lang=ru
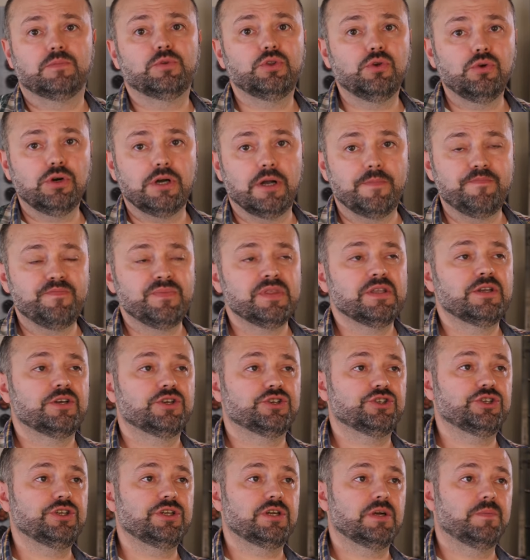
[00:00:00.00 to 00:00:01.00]
много,
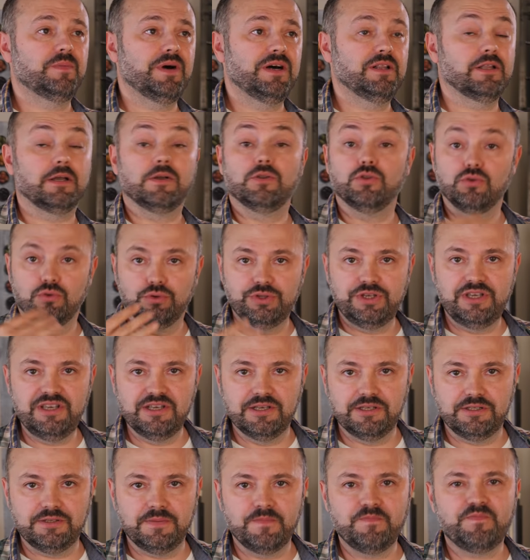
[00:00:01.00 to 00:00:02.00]
жира мало, но он
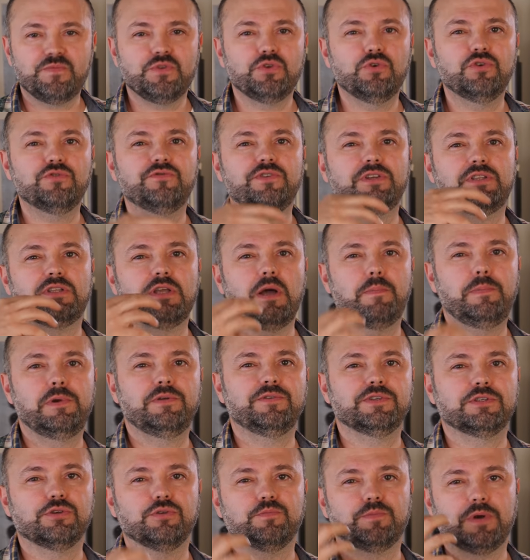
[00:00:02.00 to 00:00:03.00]
есть. И он
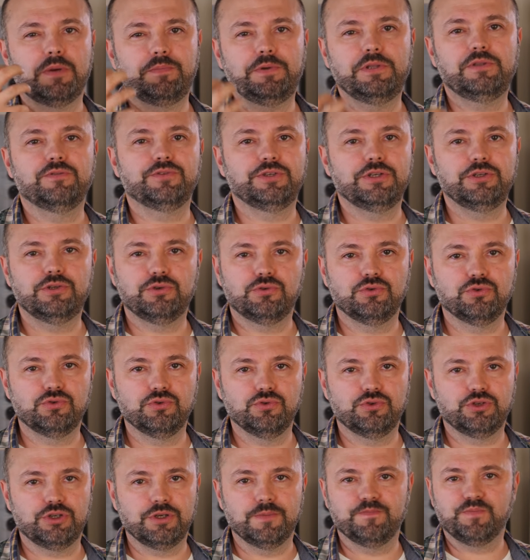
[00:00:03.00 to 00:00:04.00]
вытапливался, он пропитывался эти
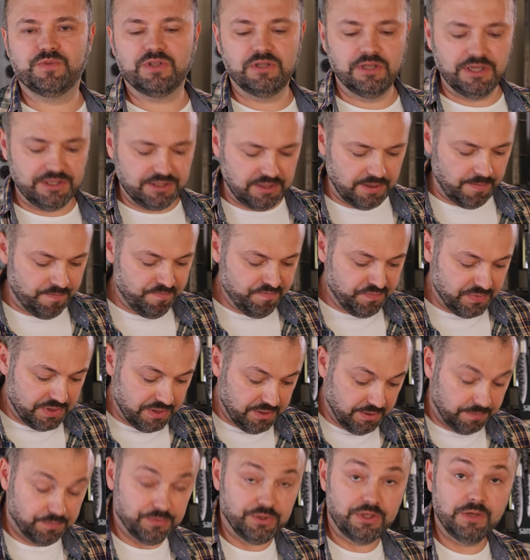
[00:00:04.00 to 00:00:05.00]
кусочки. Классно.
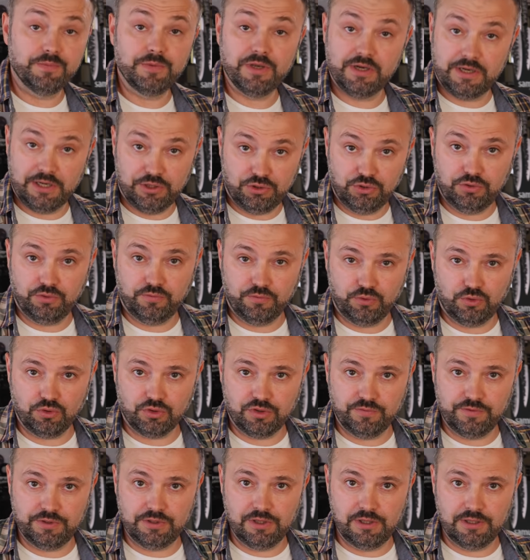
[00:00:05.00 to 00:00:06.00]
И дымное кольцо вы
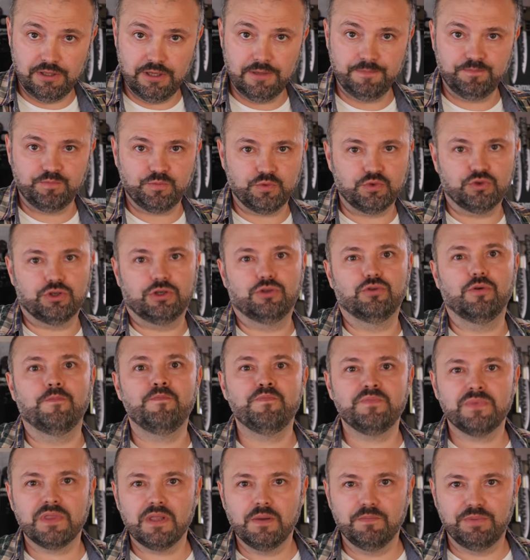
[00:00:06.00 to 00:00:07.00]
тоже видели, да? Потому что оно
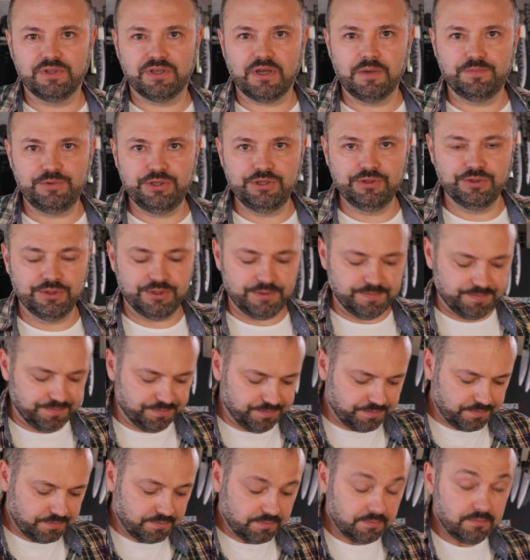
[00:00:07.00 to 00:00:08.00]
подкоптилось.
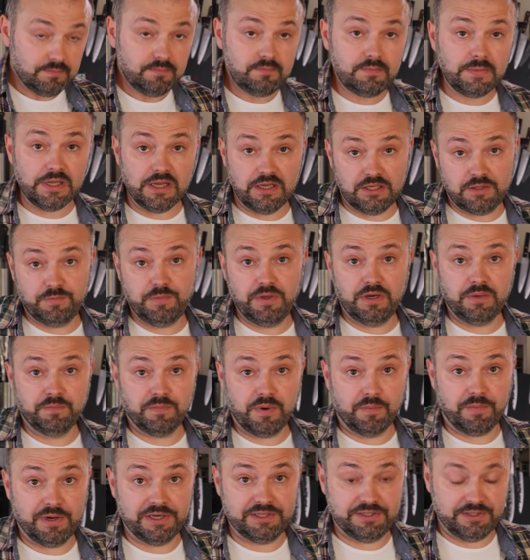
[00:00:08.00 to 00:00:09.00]
А теперь
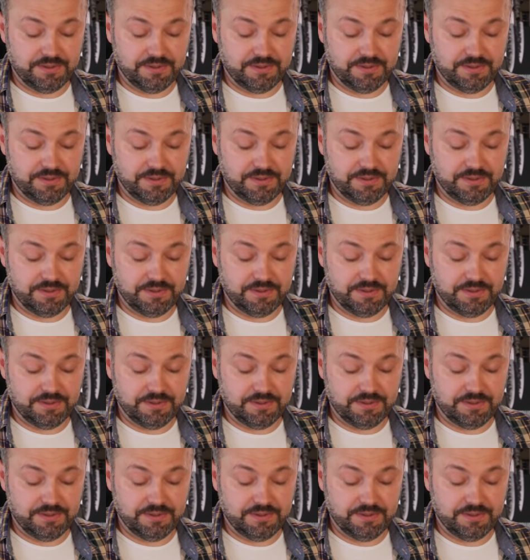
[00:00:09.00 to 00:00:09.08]
по